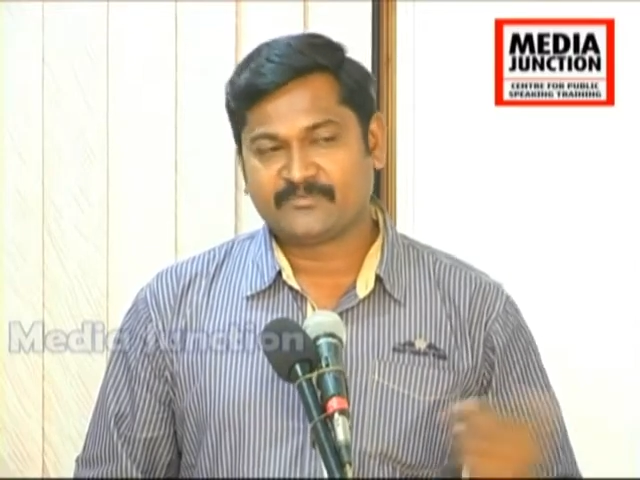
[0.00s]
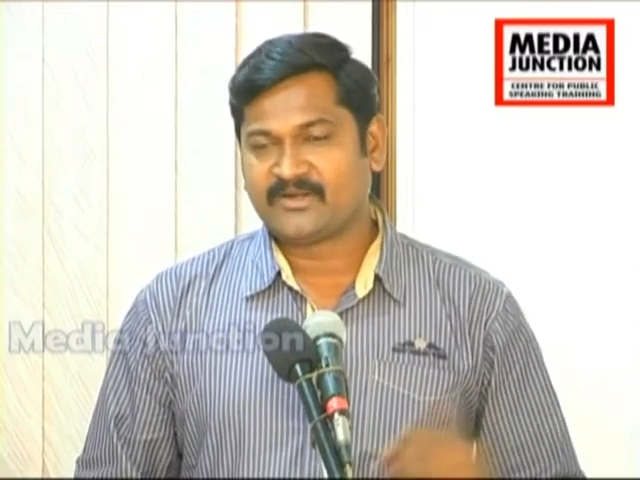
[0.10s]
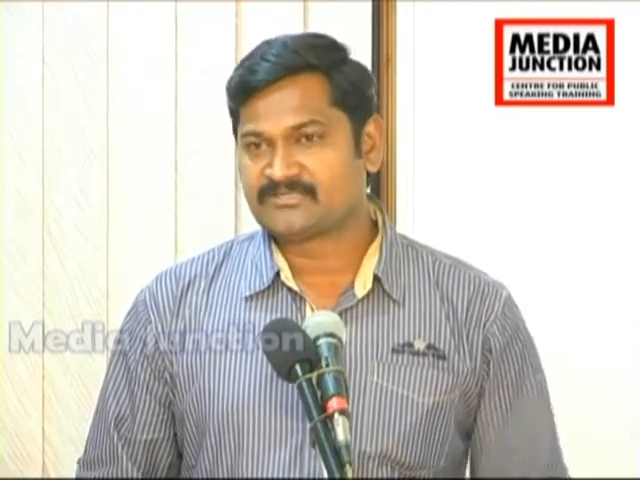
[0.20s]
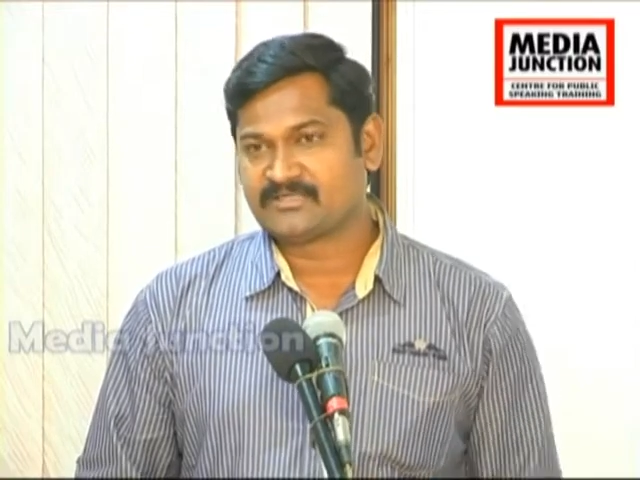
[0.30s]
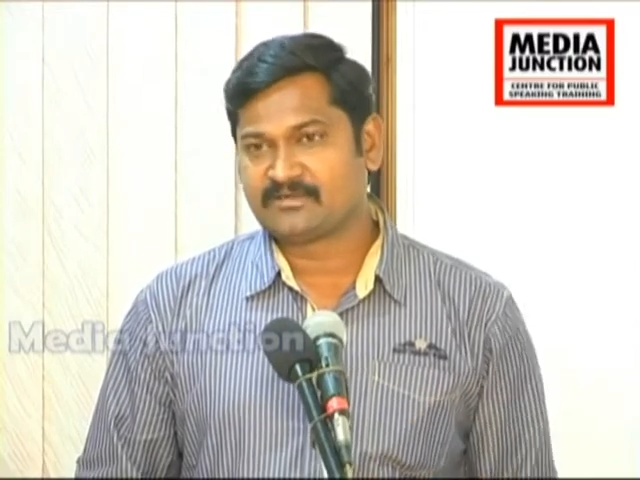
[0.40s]

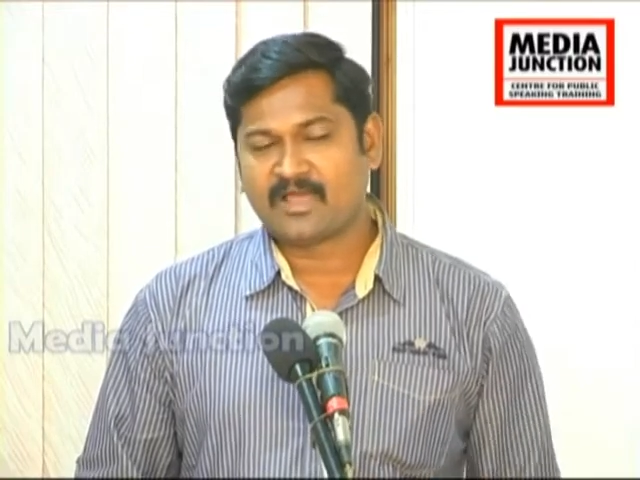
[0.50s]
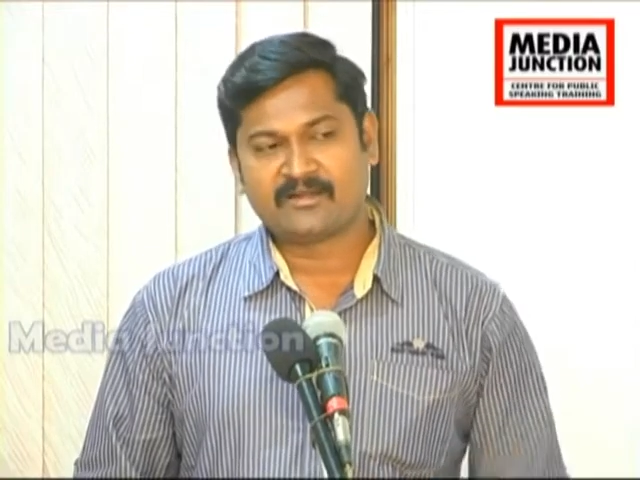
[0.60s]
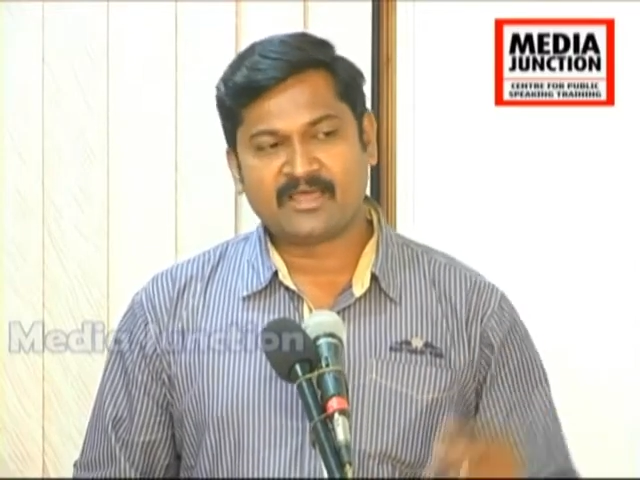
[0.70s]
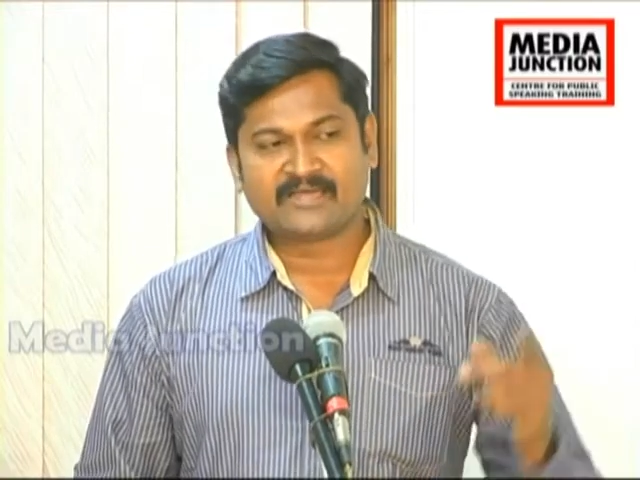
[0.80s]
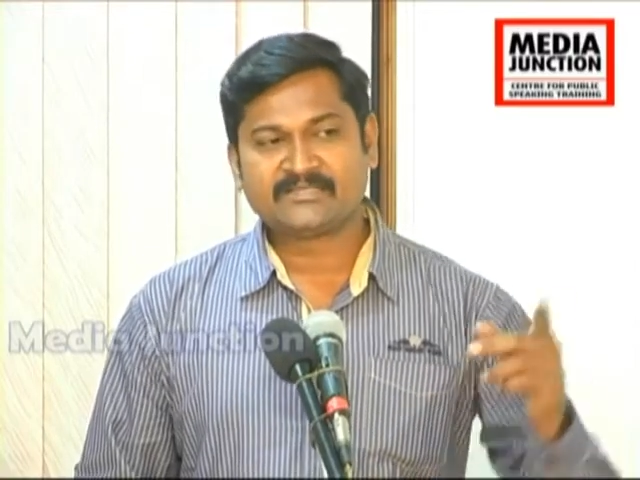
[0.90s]
చెప్పాడు సార్
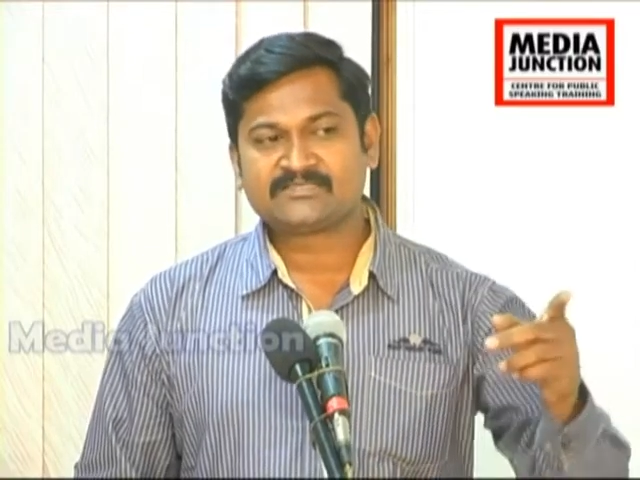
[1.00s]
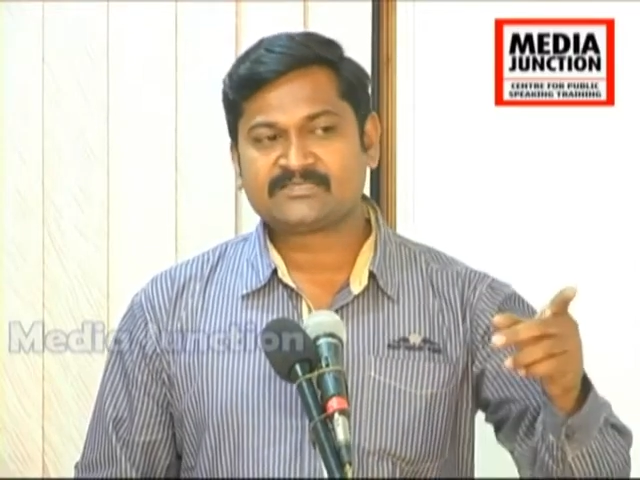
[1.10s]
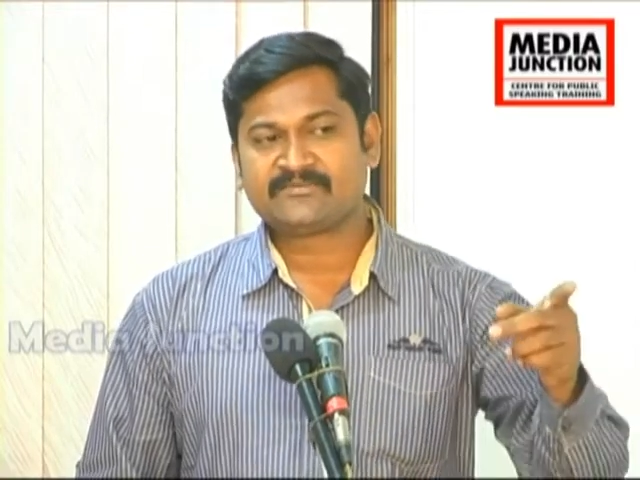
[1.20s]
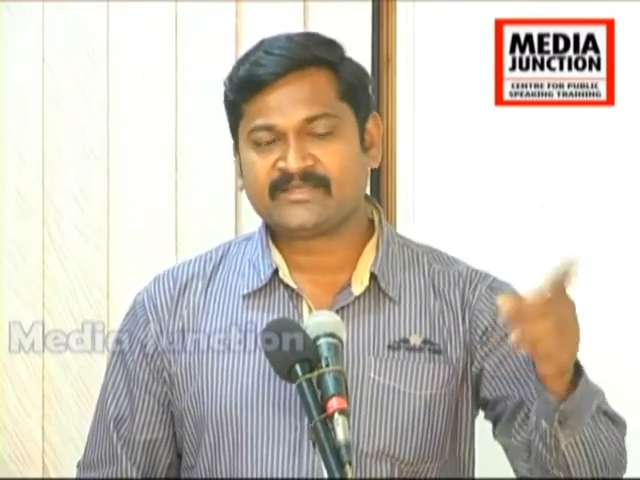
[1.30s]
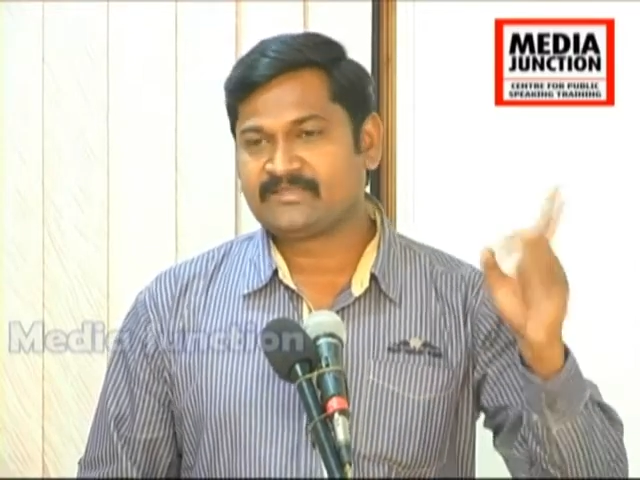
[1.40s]
అని ఆదర్శ
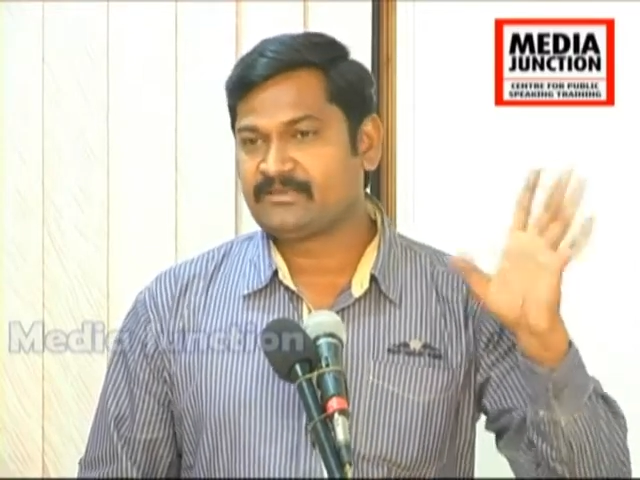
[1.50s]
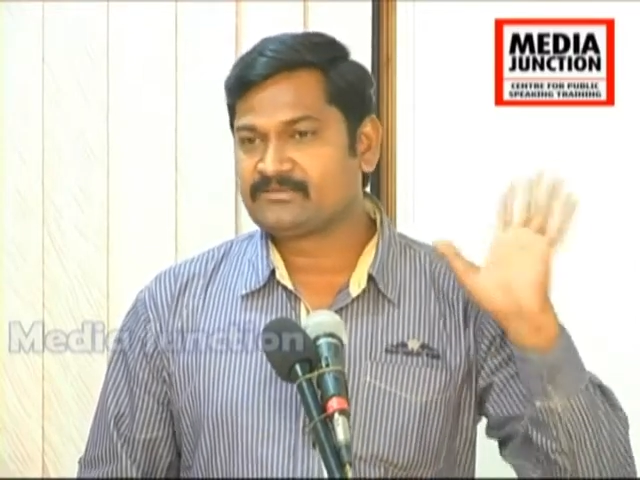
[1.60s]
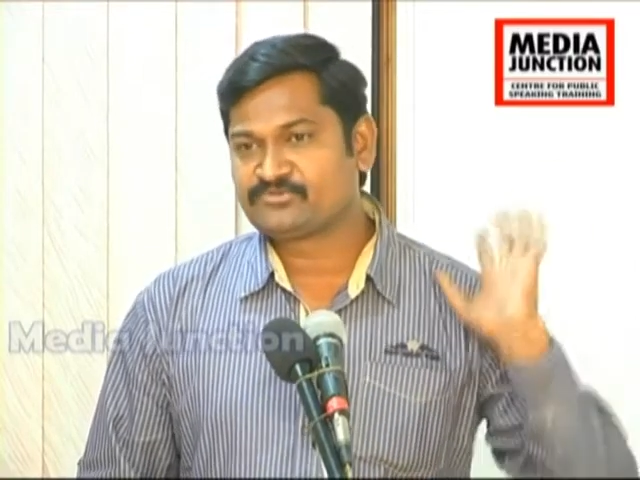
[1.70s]
వ్యక్తి